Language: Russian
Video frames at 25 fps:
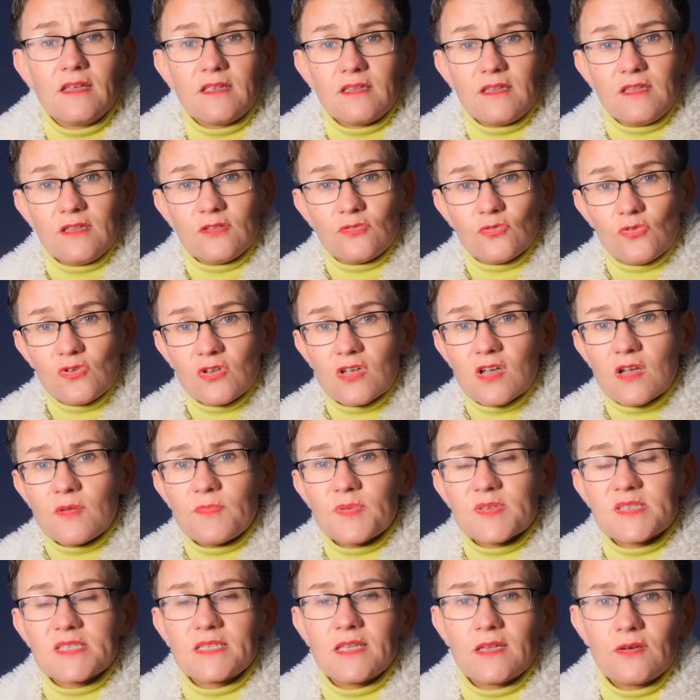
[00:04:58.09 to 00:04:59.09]
не только к
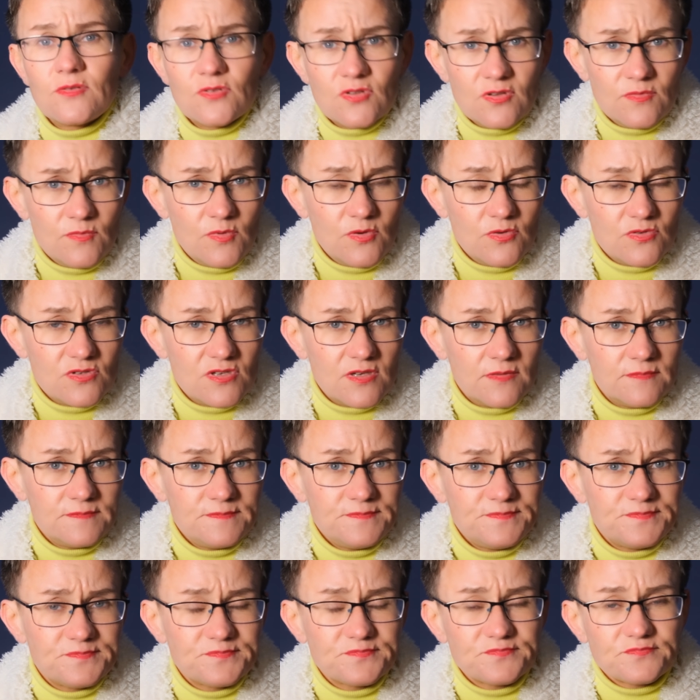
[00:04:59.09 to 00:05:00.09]
посторонним
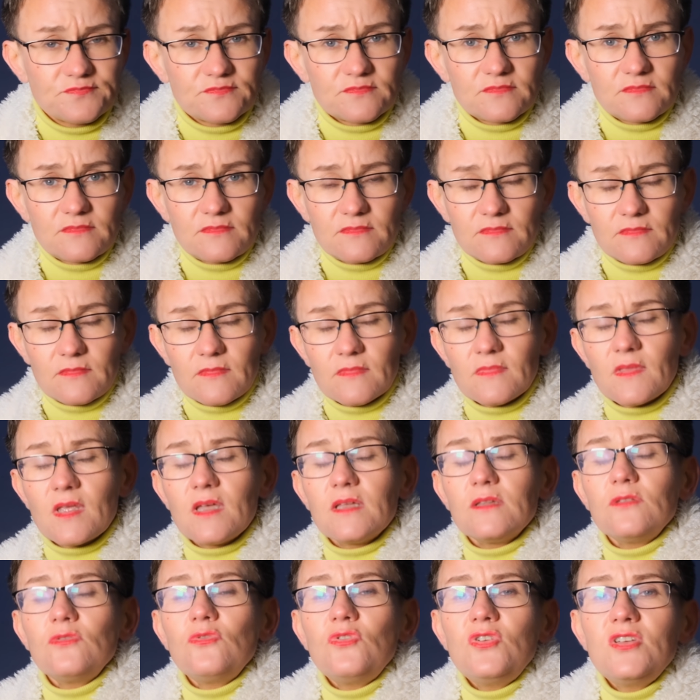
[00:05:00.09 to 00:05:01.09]
людям,
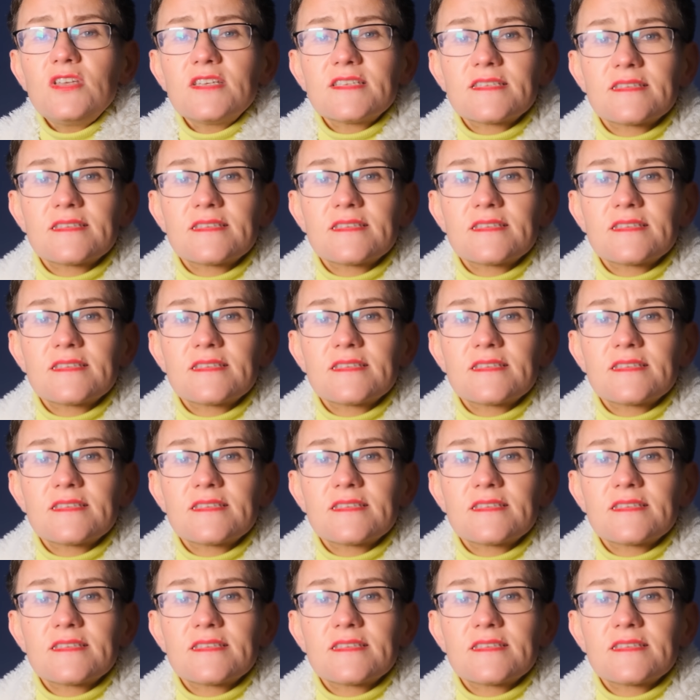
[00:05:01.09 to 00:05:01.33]
но и к